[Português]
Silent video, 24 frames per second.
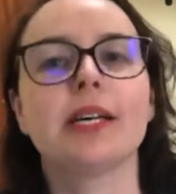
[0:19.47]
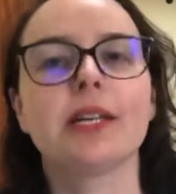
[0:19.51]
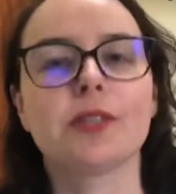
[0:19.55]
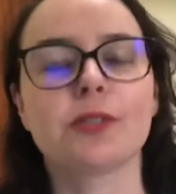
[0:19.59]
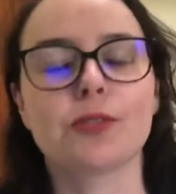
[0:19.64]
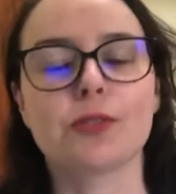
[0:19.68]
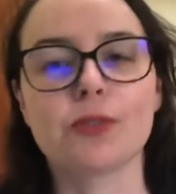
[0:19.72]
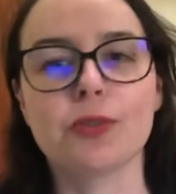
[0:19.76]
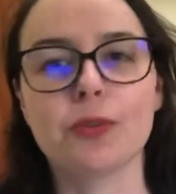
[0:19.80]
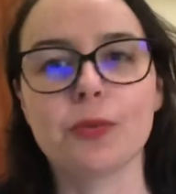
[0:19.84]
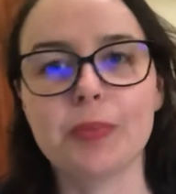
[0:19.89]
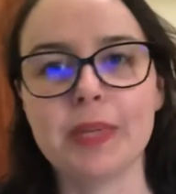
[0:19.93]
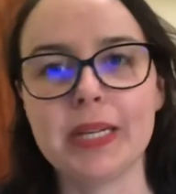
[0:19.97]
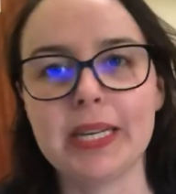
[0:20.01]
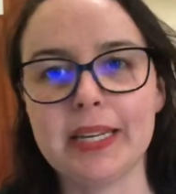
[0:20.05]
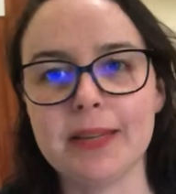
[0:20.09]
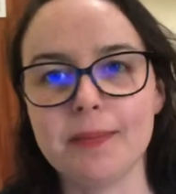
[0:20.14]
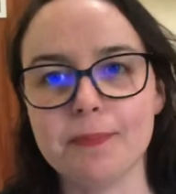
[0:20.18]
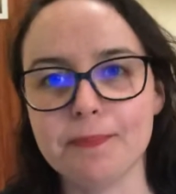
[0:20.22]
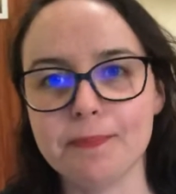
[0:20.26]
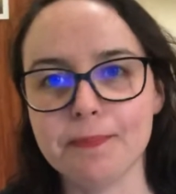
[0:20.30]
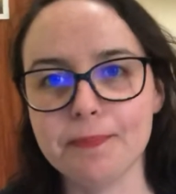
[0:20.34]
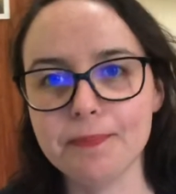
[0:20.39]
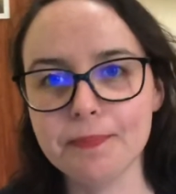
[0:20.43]
sobre
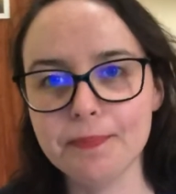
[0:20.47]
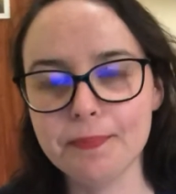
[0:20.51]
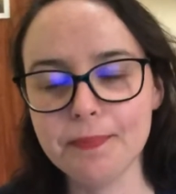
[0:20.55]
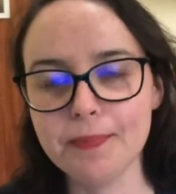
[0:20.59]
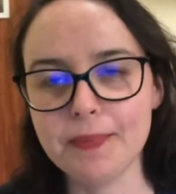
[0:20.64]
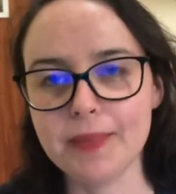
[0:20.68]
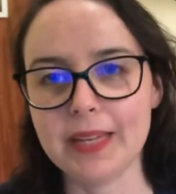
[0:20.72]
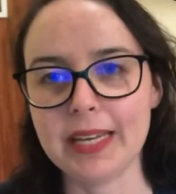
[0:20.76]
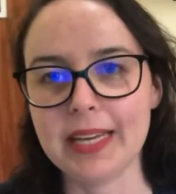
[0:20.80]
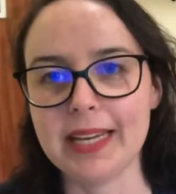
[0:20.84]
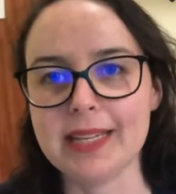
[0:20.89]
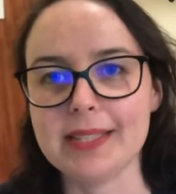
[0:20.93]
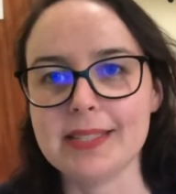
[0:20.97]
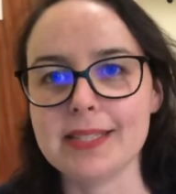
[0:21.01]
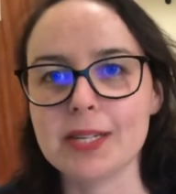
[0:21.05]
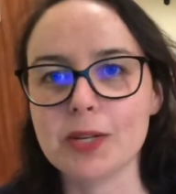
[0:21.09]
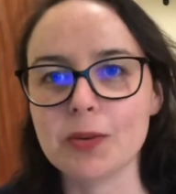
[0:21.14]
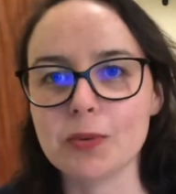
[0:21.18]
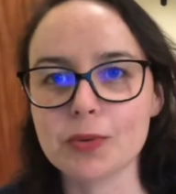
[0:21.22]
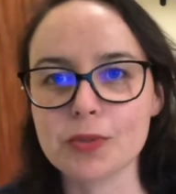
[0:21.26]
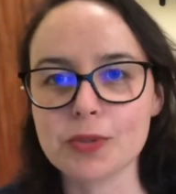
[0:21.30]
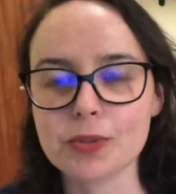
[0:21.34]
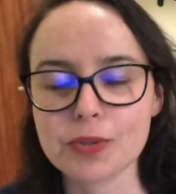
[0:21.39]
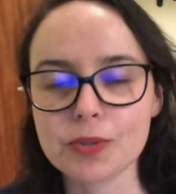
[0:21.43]
esse
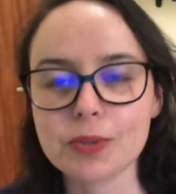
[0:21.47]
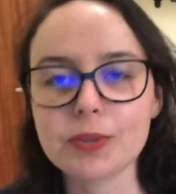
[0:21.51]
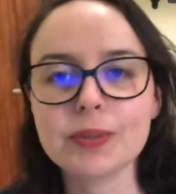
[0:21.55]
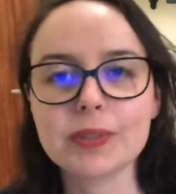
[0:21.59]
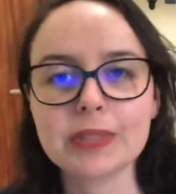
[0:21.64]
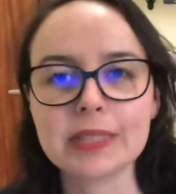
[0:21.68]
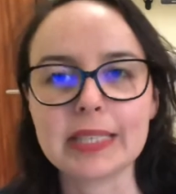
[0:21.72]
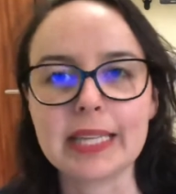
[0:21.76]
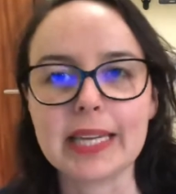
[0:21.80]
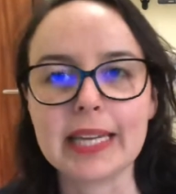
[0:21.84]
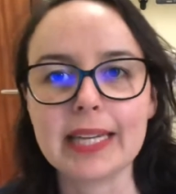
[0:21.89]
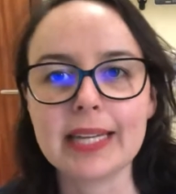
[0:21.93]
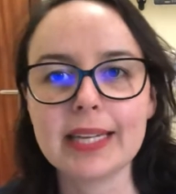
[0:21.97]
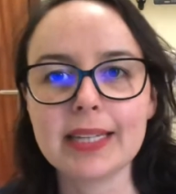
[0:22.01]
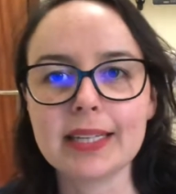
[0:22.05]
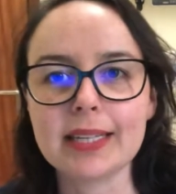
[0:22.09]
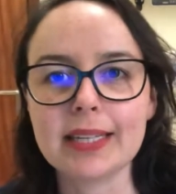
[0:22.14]
curso, né?